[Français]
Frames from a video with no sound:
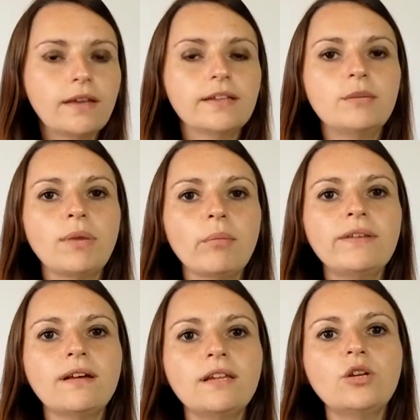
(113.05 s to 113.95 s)
et qui
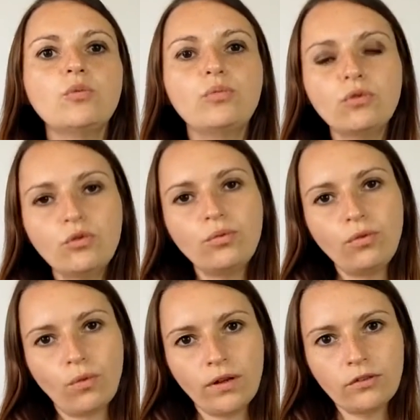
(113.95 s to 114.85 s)
permet d'aller beaucoup plus
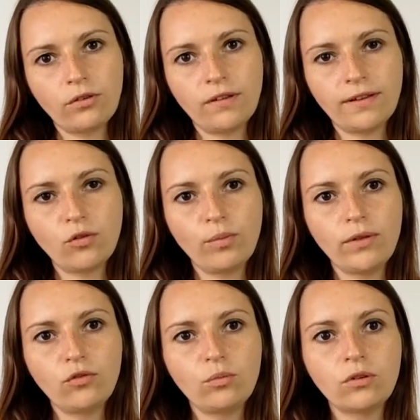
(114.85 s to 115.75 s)
loin que les
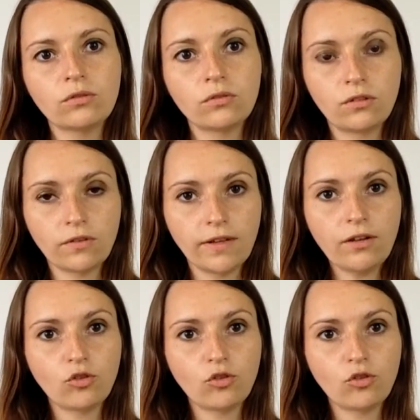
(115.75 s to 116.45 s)
accompagnements standards.